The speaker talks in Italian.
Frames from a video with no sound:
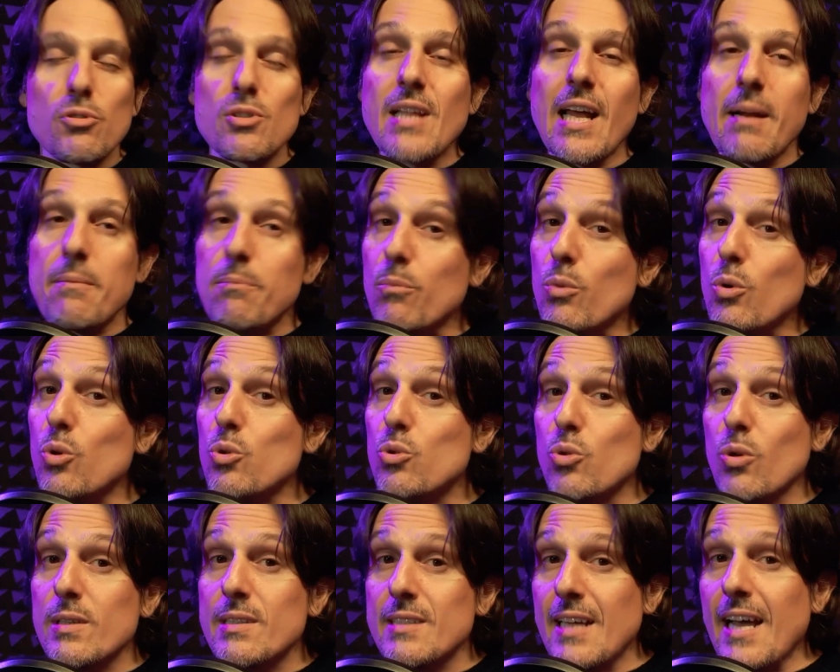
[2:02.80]
stare
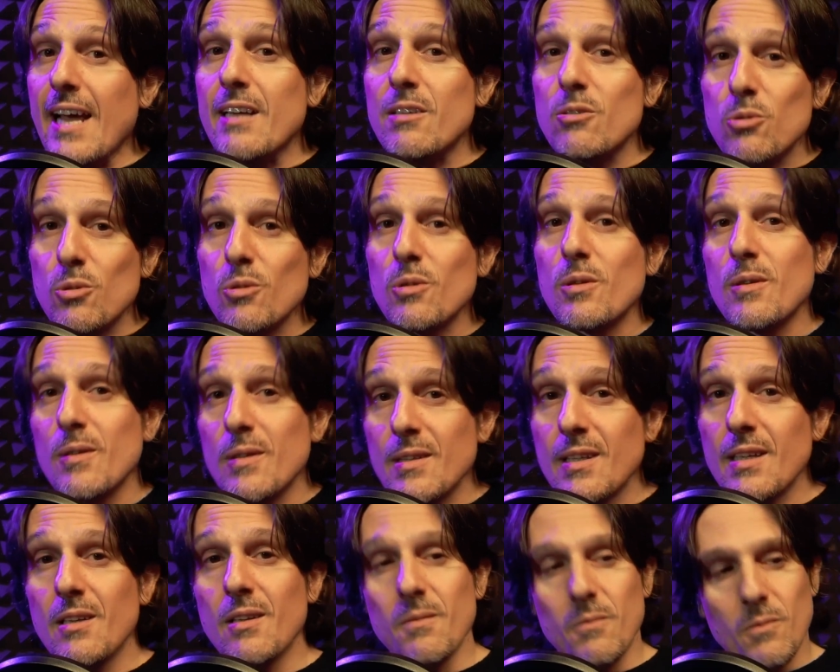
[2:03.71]
molto attento, a
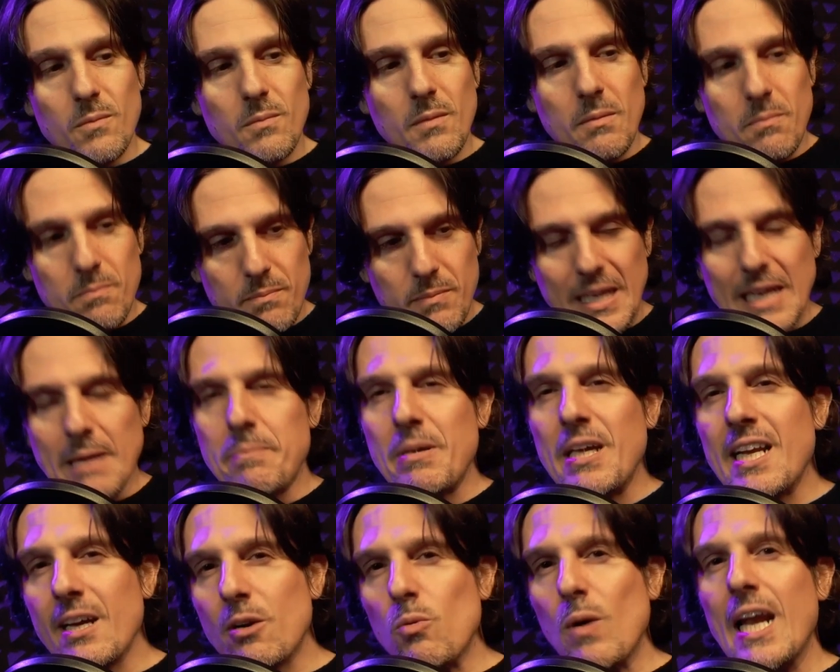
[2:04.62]
mm,
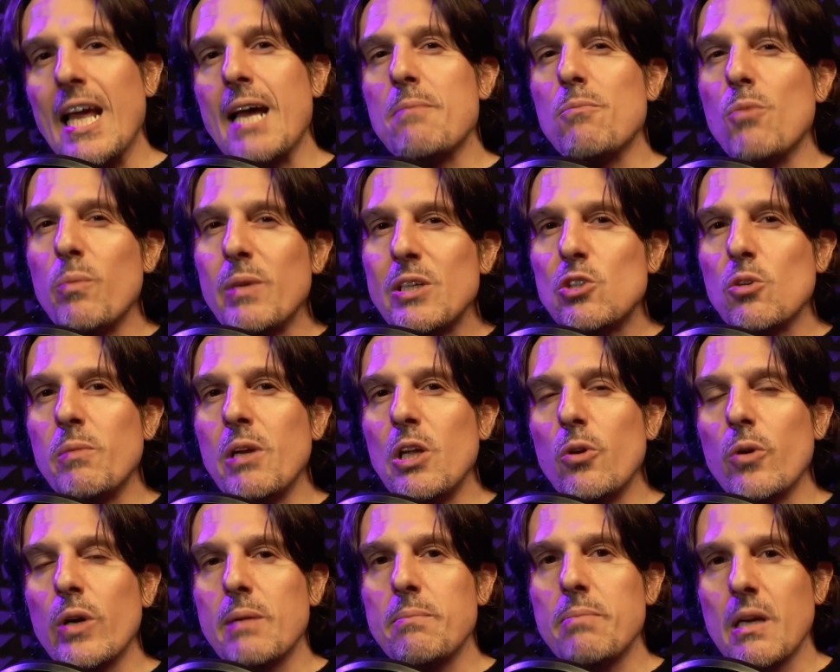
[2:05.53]
capire qual è il momento
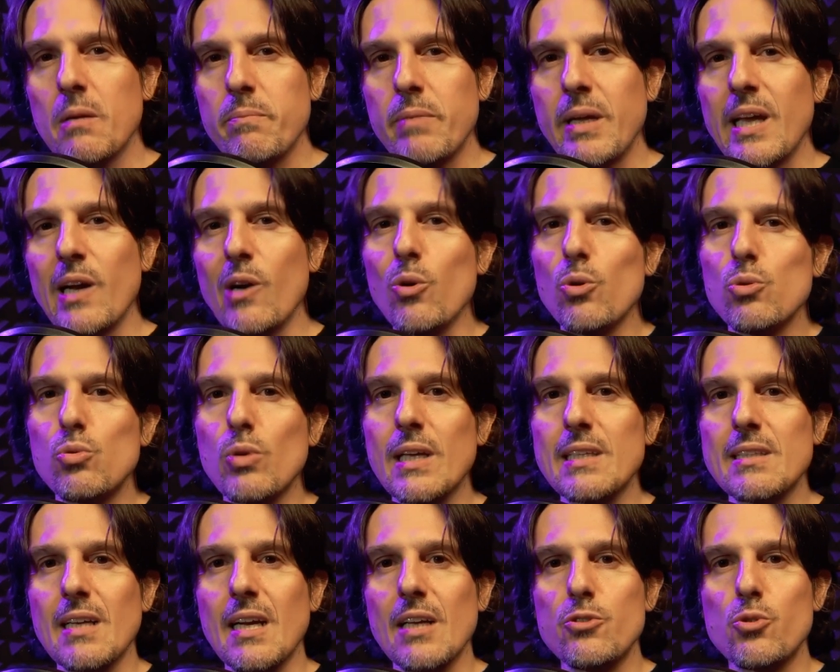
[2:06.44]
migliore per berlo
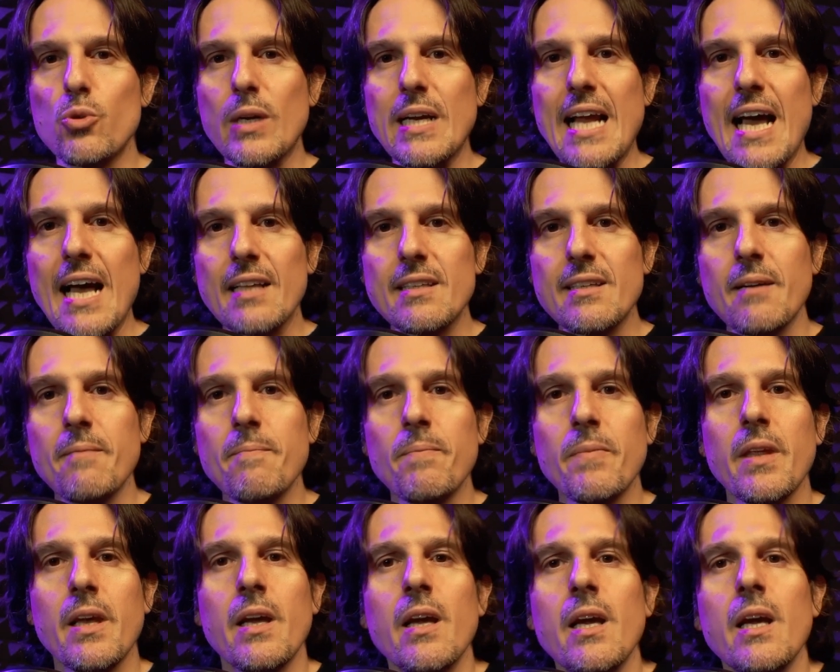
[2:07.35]
durante la giornata
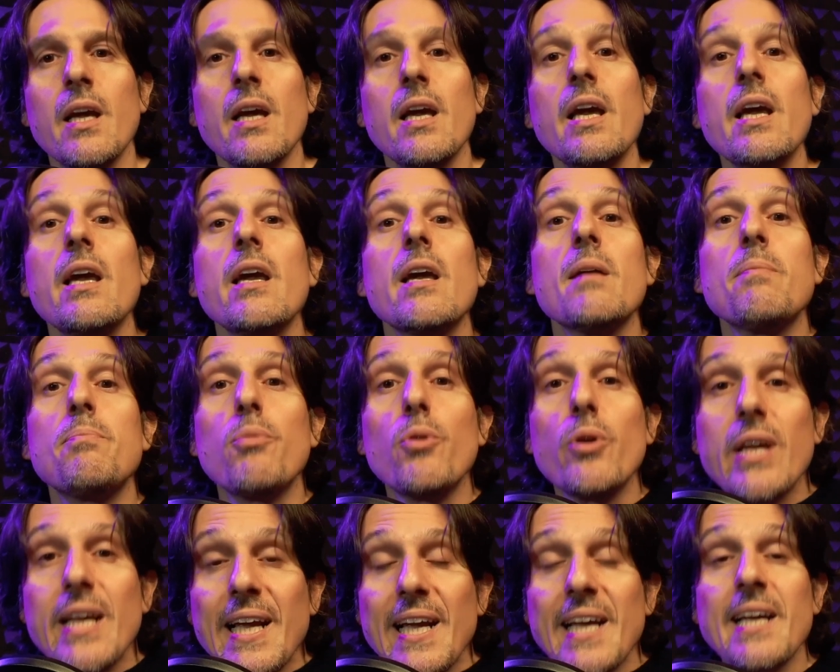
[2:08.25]
e
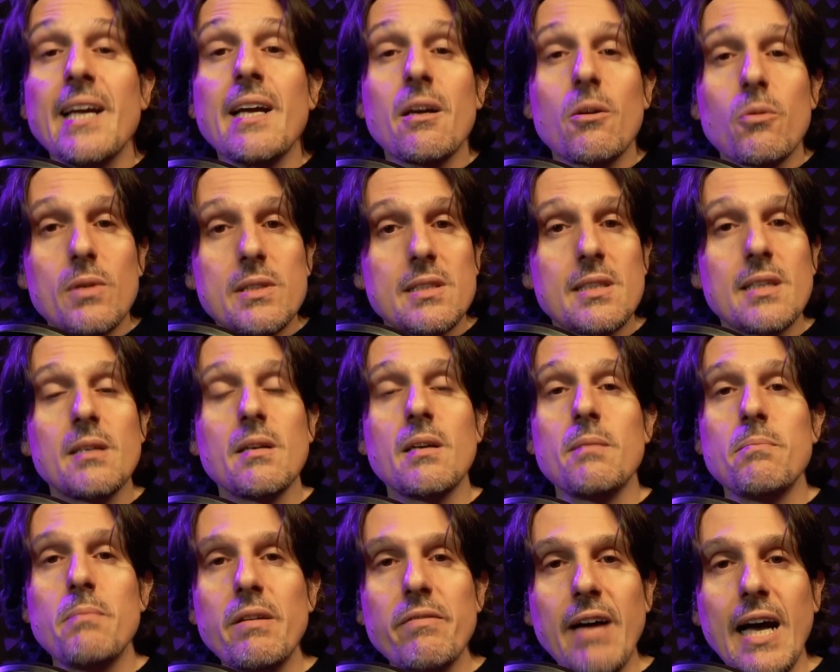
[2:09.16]
poiché
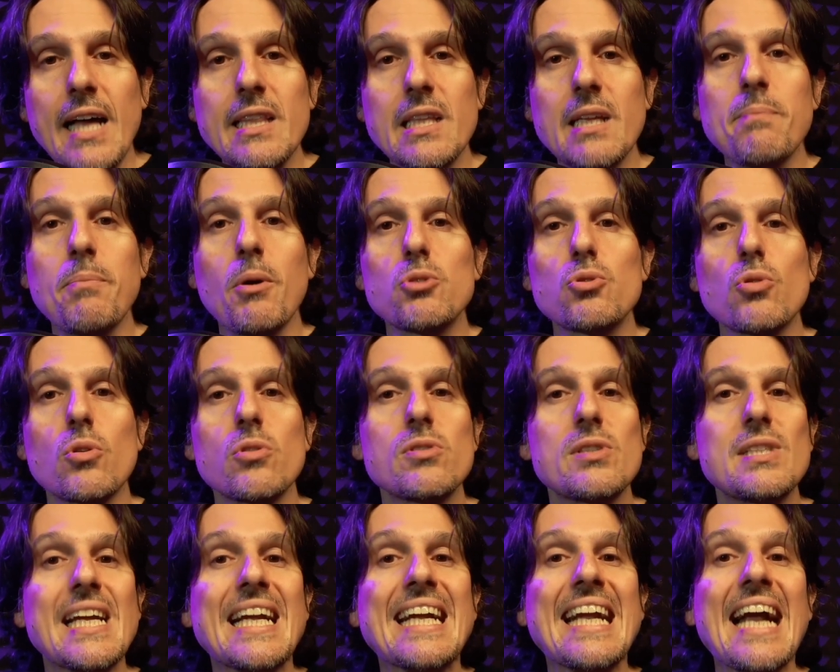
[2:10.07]
queste bevande possono
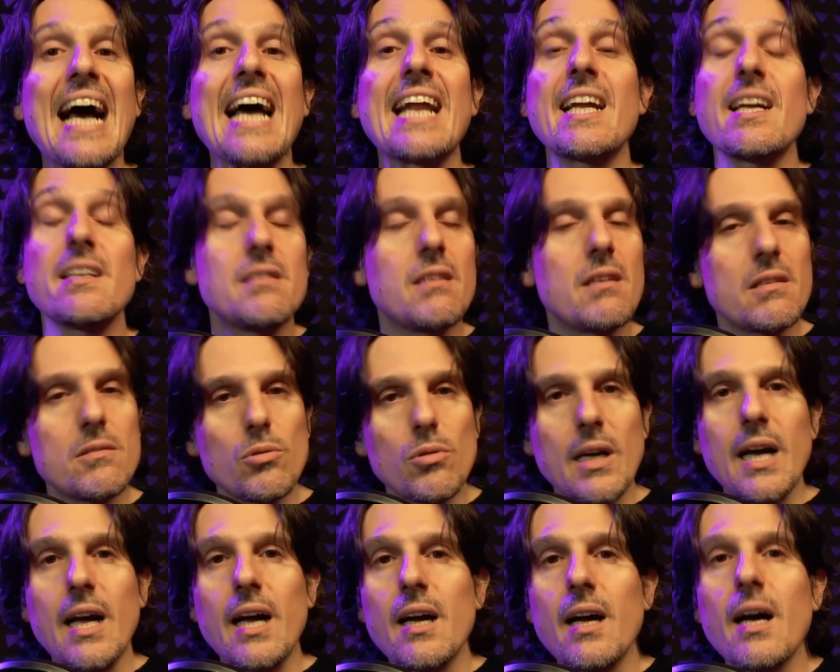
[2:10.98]
seccare e
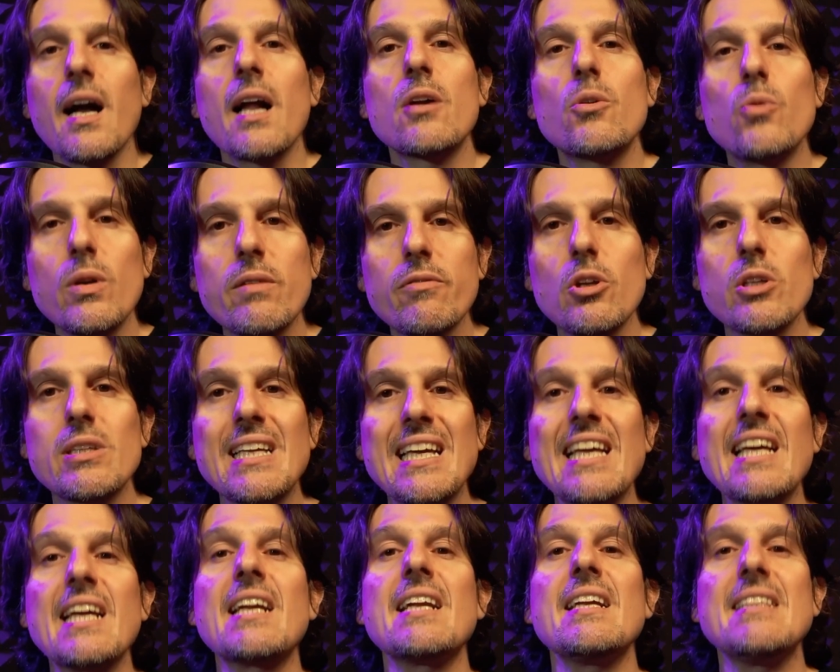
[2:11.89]
addirittura alcune volte
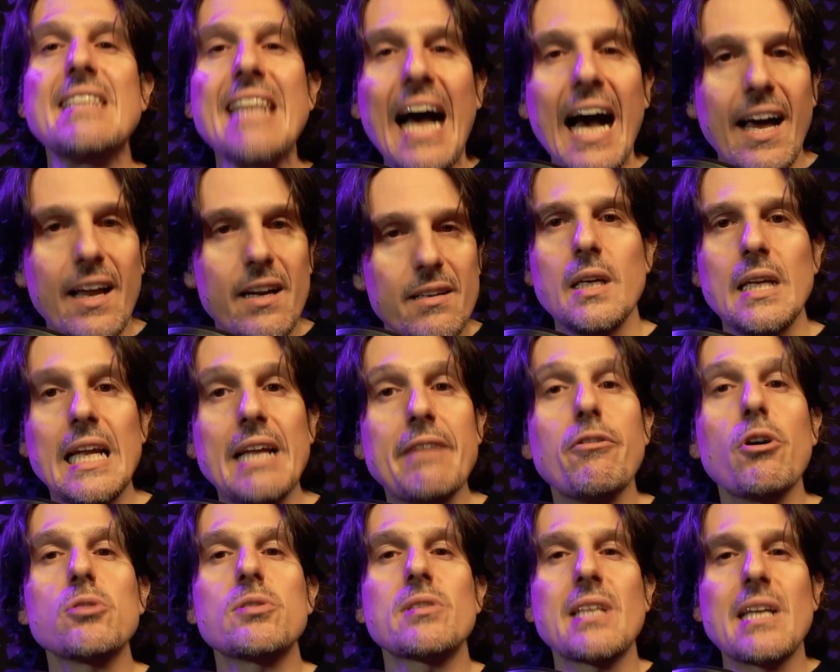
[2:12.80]
irritare le
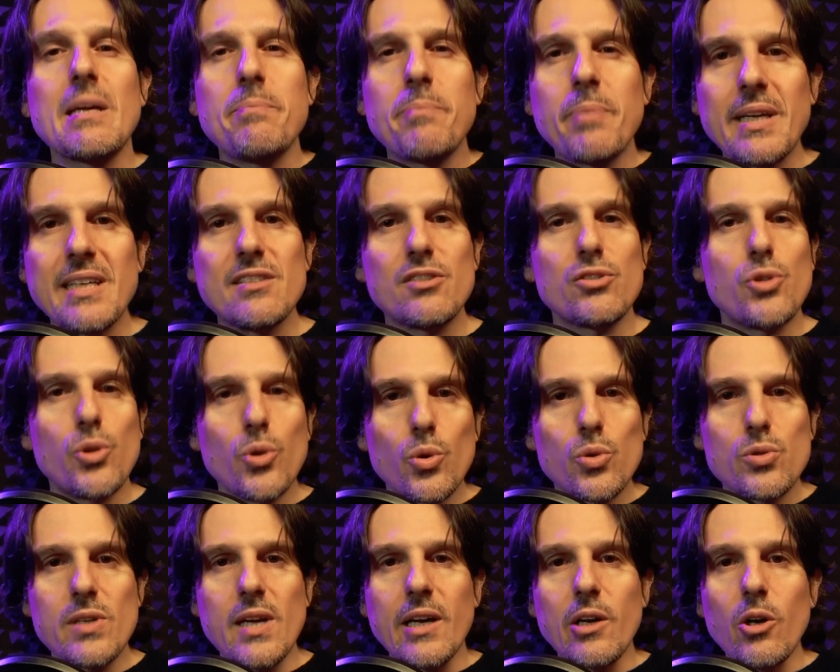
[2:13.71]
vostre
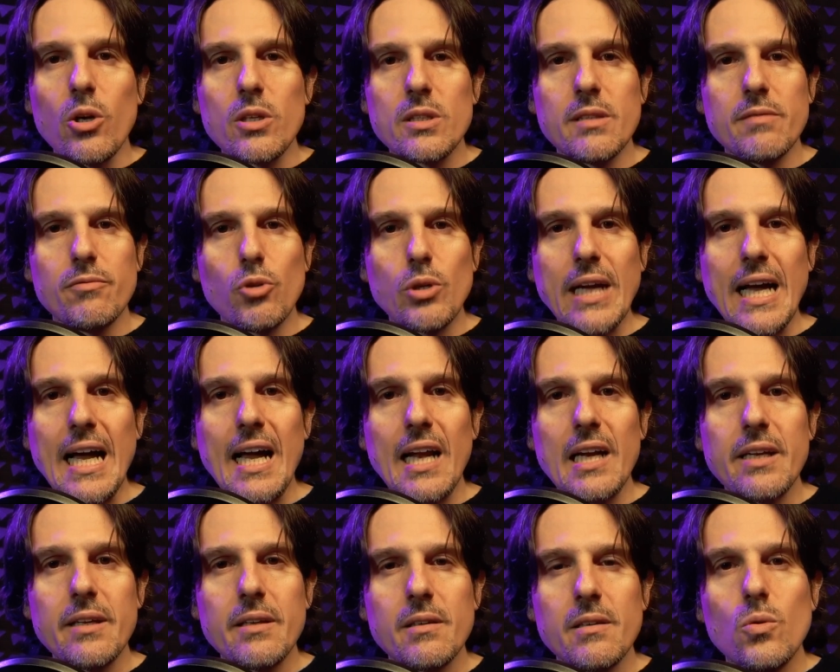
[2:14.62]
preziose corde vocali.